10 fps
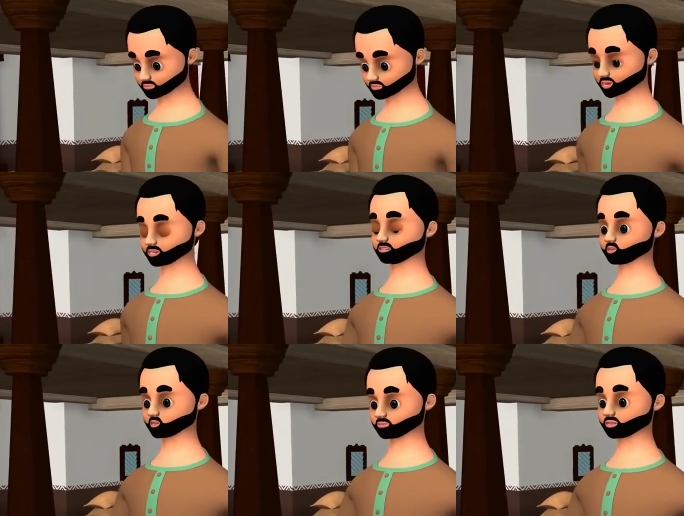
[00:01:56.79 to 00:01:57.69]
इतना
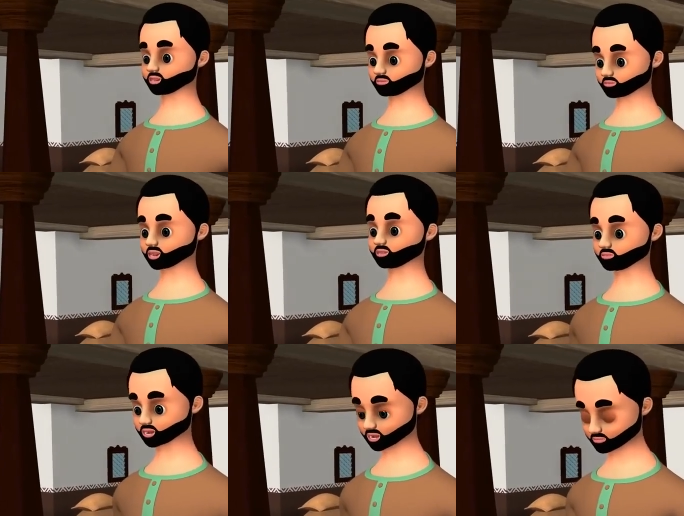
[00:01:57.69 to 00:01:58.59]
होशियार है
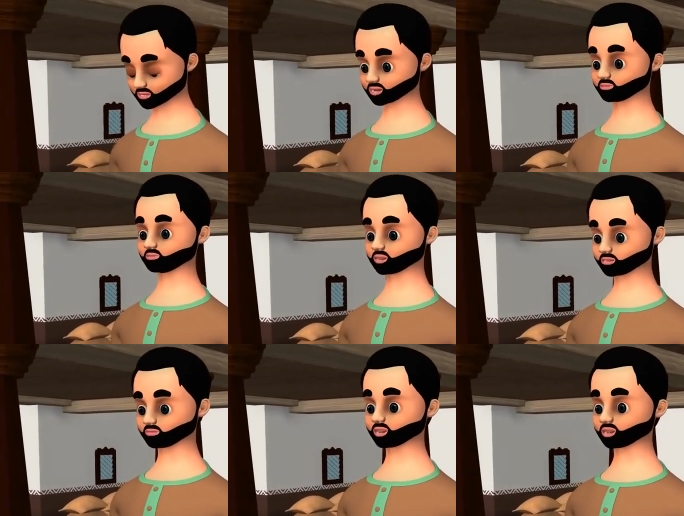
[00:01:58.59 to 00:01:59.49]
बैटरी से चलने वाली
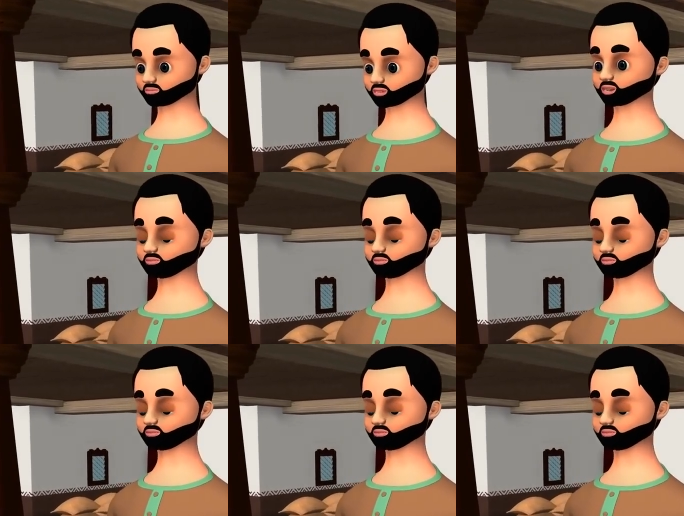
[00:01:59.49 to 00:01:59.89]
बाइक बनाई है